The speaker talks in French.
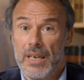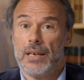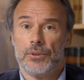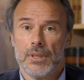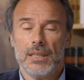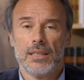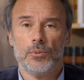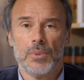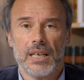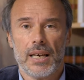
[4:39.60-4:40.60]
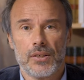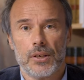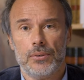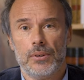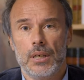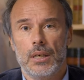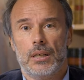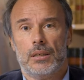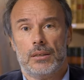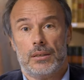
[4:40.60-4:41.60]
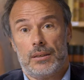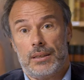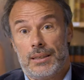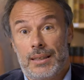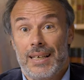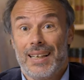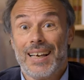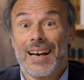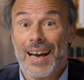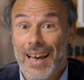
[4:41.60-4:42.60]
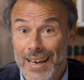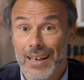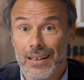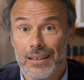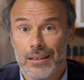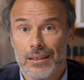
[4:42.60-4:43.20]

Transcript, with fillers: mais il y a aussi des obligations, euh, il y a des règles,